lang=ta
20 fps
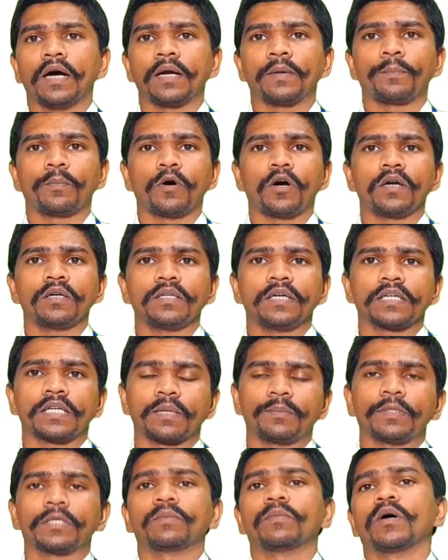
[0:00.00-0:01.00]
அண்ட் பாலி
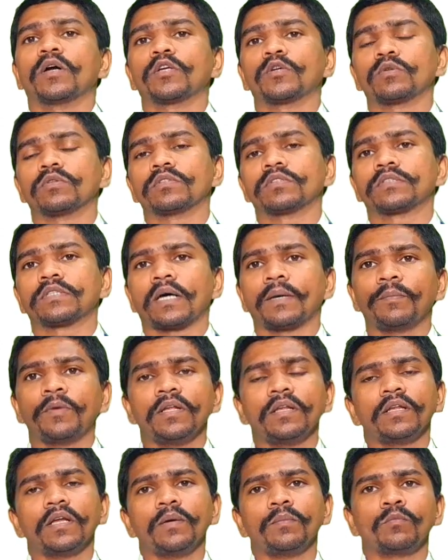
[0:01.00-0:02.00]
அட்டாமிக் மாலிகுல்
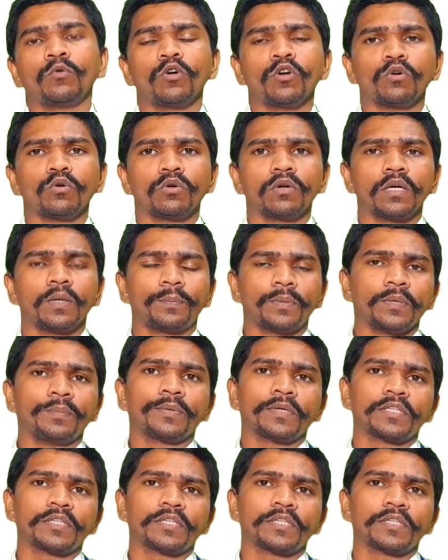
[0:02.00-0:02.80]
தமிழில் மூலக்கூறுகள் எப்படி